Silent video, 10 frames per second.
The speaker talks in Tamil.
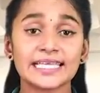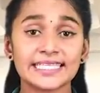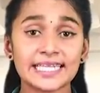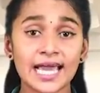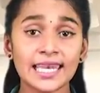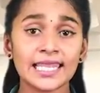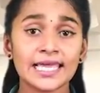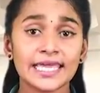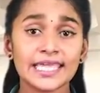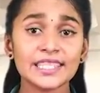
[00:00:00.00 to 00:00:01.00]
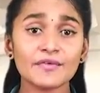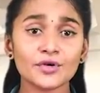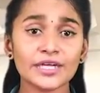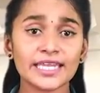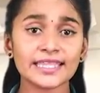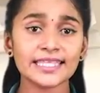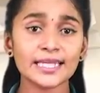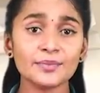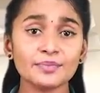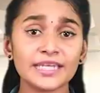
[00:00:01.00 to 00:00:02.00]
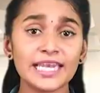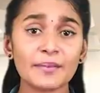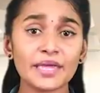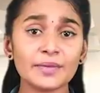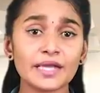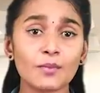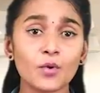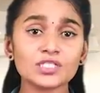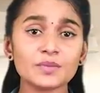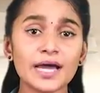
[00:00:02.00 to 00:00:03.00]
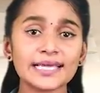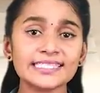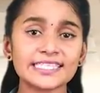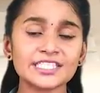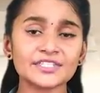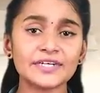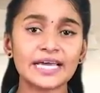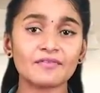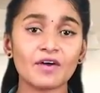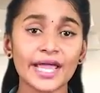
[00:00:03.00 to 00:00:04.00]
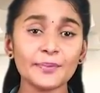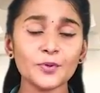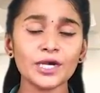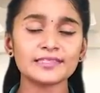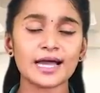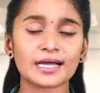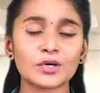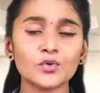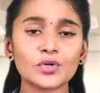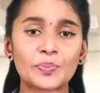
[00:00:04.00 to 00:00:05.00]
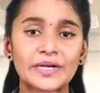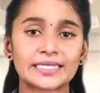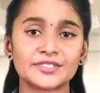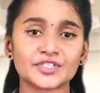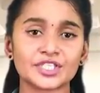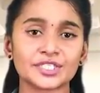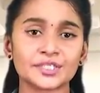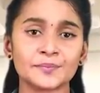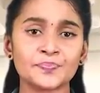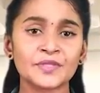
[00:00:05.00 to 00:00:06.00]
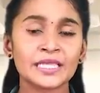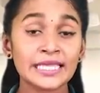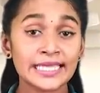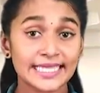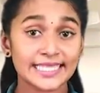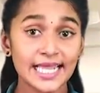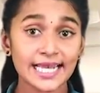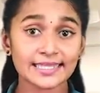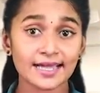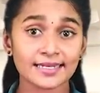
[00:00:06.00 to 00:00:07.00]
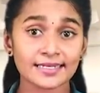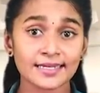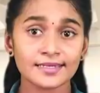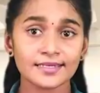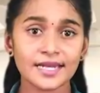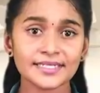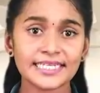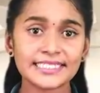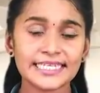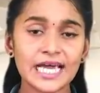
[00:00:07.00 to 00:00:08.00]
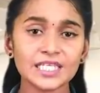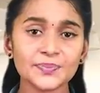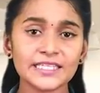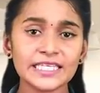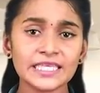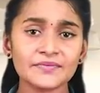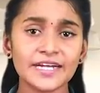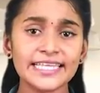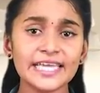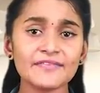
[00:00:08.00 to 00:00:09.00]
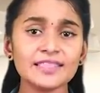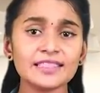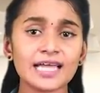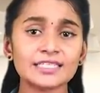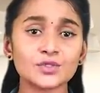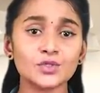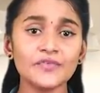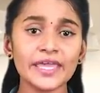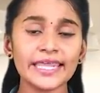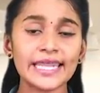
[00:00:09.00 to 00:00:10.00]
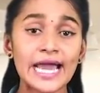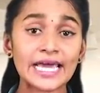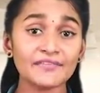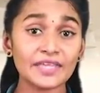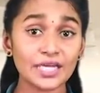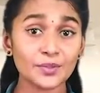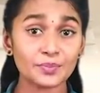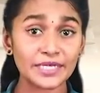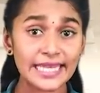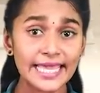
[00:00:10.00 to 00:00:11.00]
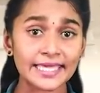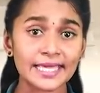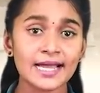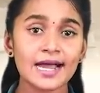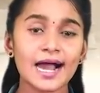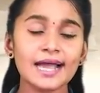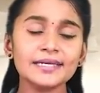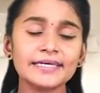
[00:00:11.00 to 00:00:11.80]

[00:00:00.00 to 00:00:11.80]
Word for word: இதனால் எந்த ஒரு நேரத்திலும் நிலைமை மிக மோசமாகி சென்றுவிட வாய்ப்புள்ளதாக கூறப்படுகின்றது இதனால் தான் நாட்டின் ஜனாதிபதி வெளியே வந்தால் சுடுவேன் என அறிவிக்கும் நிலை அங்கு